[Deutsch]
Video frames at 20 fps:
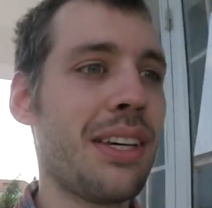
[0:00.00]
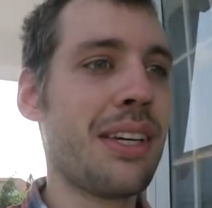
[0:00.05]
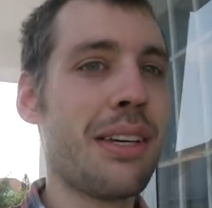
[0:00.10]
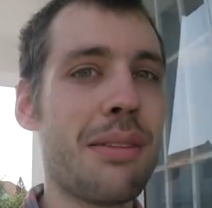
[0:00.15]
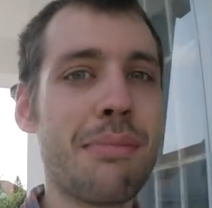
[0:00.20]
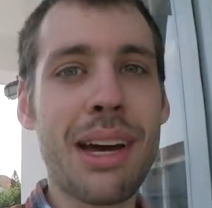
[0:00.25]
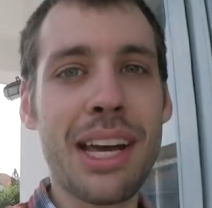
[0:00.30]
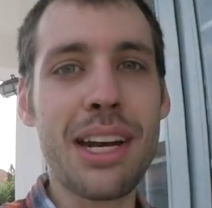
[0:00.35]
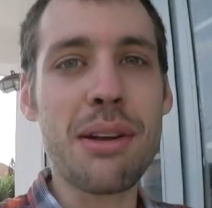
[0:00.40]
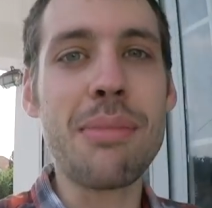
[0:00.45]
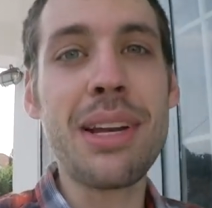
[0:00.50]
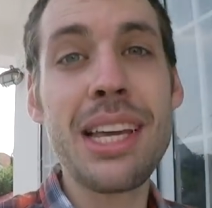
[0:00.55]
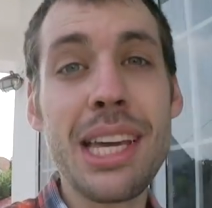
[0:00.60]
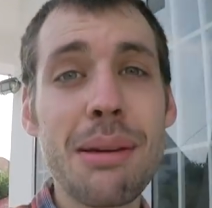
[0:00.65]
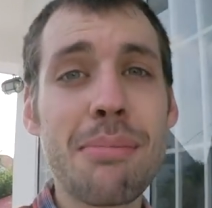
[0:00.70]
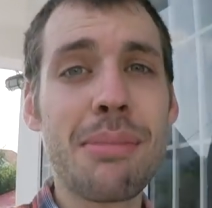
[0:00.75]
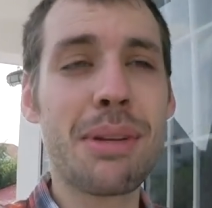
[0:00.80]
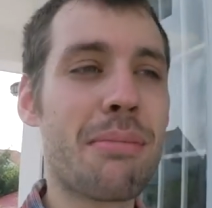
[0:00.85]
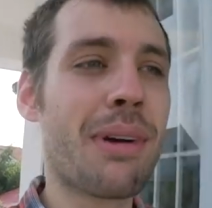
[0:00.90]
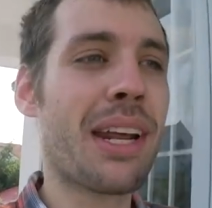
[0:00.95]
in meinem
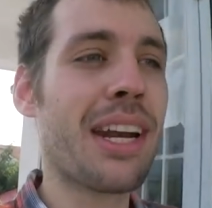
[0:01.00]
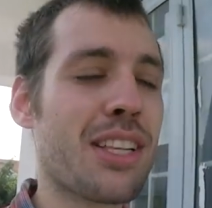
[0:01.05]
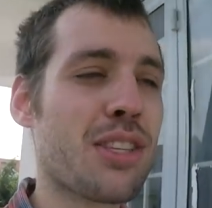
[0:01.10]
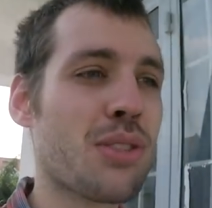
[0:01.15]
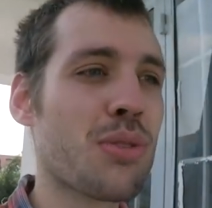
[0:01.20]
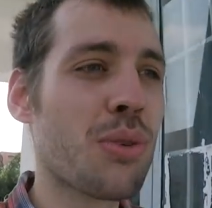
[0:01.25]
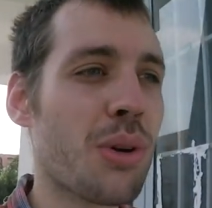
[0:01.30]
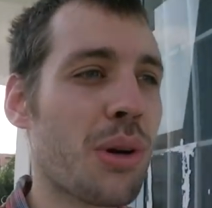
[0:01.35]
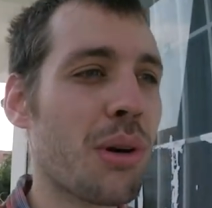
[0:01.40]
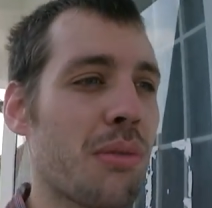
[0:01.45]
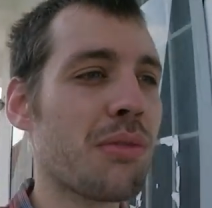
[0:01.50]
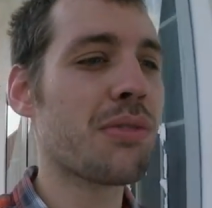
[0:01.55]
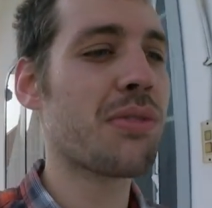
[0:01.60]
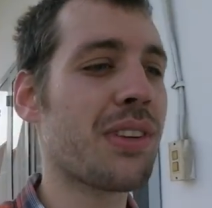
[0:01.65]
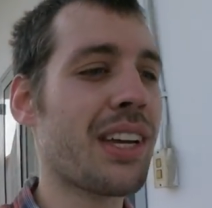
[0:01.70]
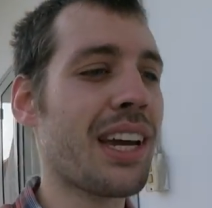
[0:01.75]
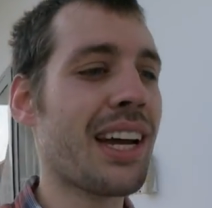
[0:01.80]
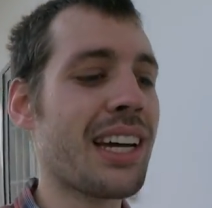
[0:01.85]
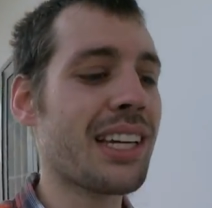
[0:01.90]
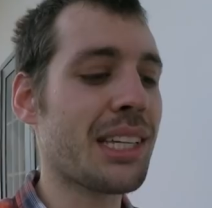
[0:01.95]
Leben, in meiner Zukunft.
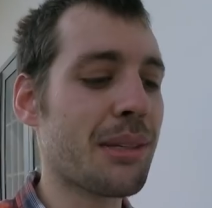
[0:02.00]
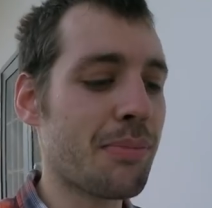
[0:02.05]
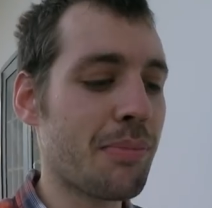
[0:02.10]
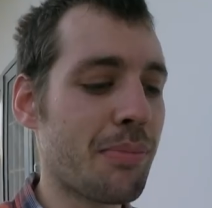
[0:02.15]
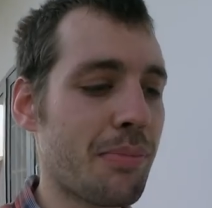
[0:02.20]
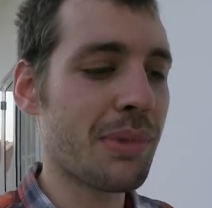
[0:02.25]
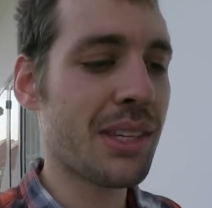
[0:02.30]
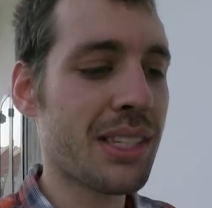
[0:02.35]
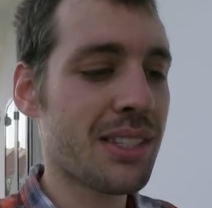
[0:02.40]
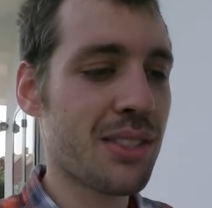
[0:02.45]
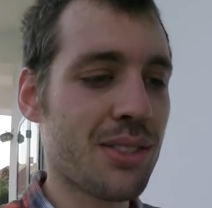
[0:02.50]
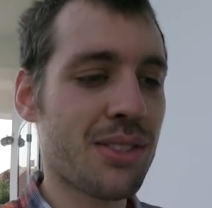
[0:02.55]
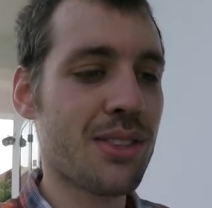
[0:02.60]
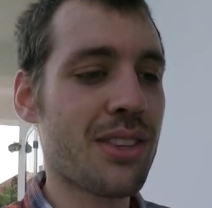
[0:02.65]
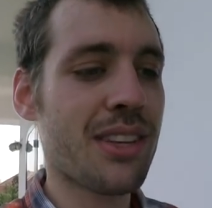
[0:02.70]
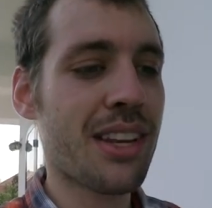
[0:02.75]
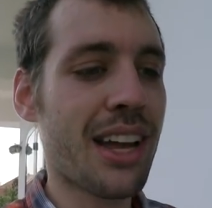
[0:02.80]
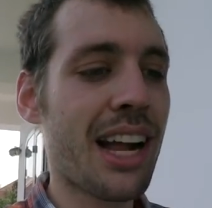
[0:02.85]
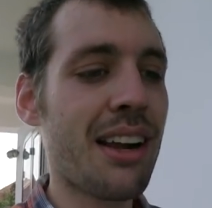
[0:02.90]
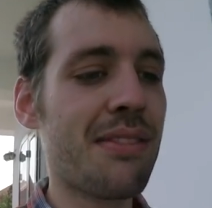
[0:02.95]
Ja, ich, mir ist
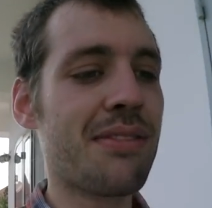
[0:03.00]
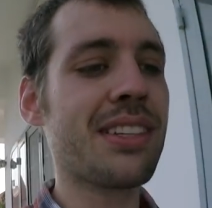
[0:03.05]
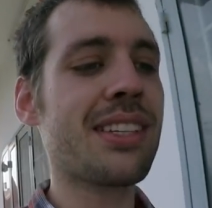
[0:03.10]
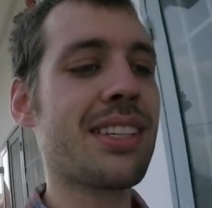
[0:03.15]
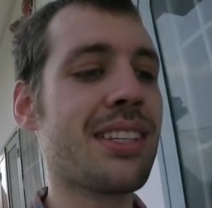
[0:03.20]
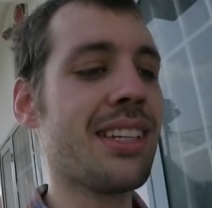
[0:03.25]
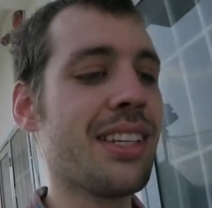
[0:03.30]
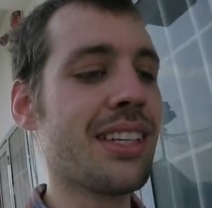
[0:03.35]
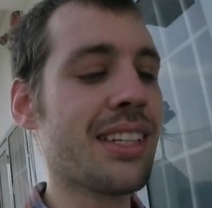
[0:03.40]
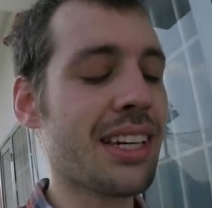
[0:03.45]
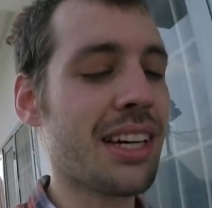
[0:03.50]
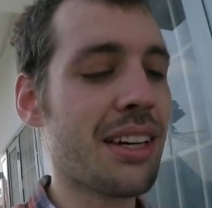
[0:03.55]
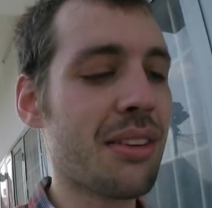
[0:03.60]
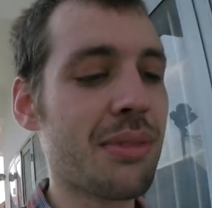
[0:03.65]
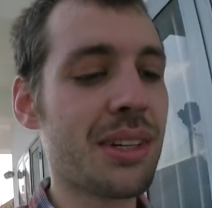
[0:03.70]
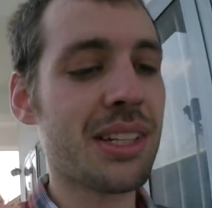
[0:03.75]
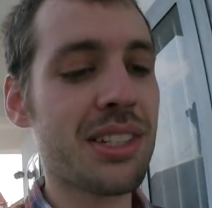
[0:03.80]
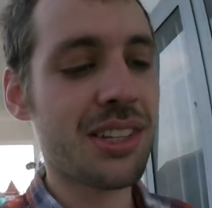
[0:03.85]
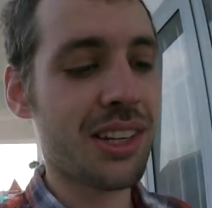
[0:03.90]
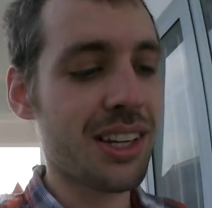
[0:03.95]
es total wichtig. Ja.
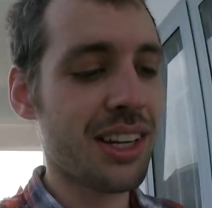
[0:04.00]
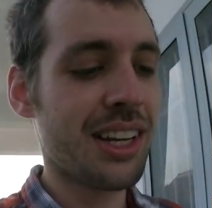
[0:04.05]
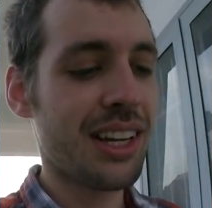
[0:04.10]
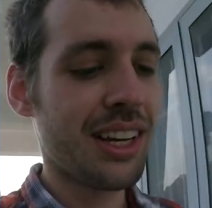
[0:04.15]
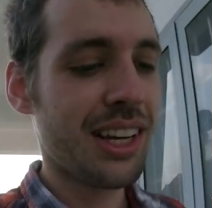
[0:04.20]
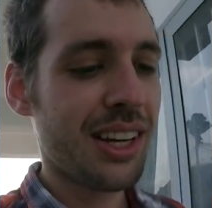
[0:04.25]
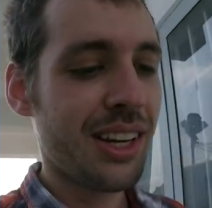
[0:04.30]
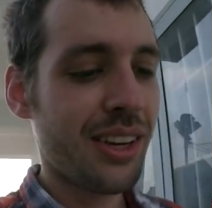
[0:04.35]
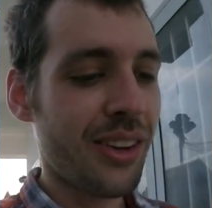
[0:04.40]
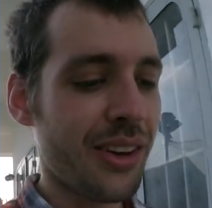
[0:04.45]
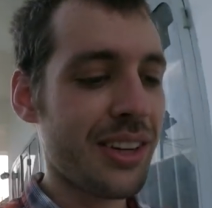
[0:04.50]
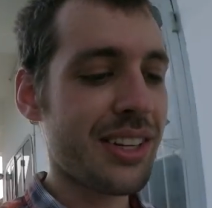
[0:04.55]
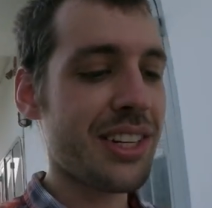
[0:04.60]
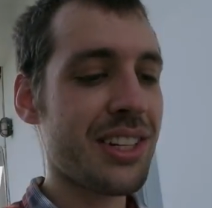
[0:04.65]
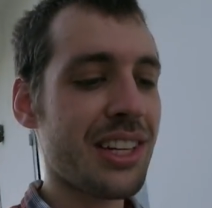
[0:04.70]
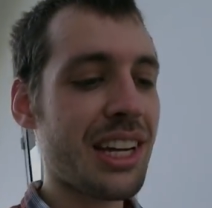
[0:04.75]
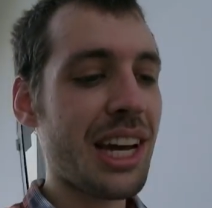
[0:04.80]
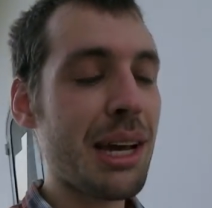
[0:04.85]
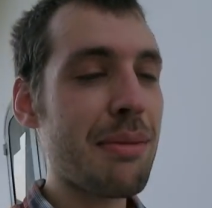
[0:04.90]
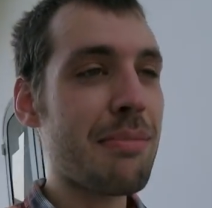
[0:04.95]
Manche Leute
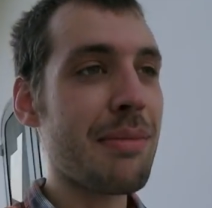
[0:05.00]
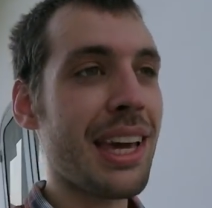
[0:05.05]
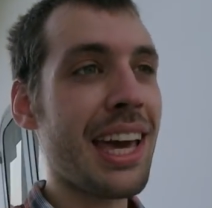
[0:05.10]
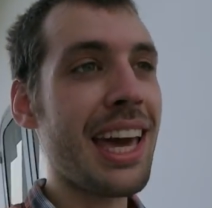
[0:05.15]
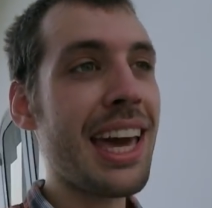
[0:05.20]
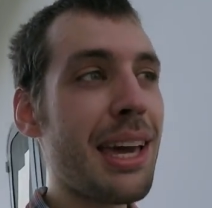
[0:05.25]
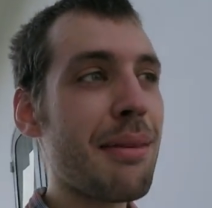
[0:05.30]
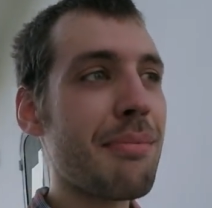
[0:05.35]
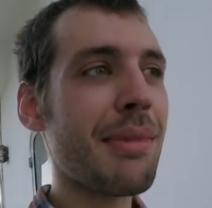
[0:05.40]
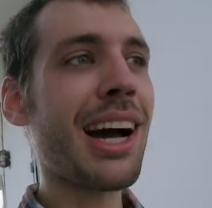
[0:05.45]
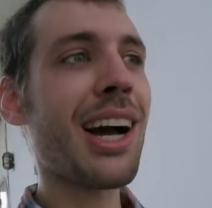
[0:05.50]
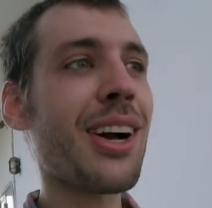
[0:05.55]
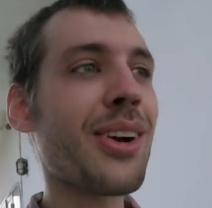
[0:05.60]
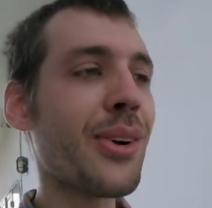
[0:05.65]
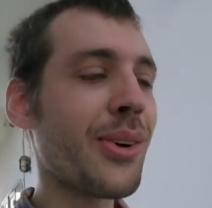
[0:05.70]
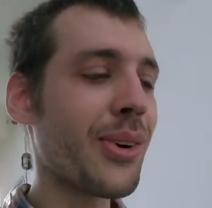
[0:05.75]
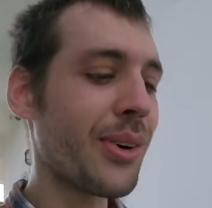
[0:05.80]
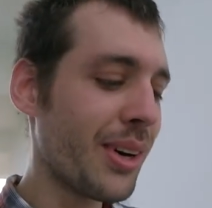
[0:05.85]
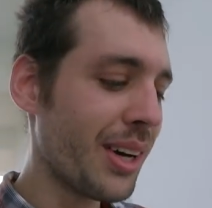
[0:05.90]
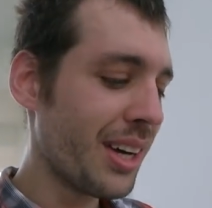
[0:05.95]
schreiben mir, hey
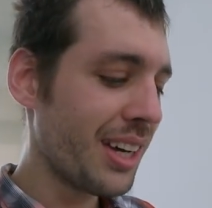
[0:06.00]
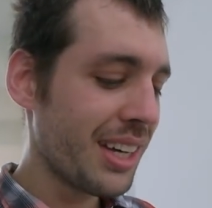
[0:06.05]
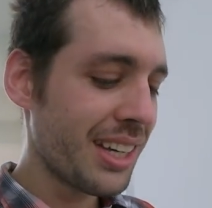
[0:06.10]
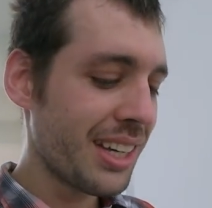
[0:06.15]
Marco,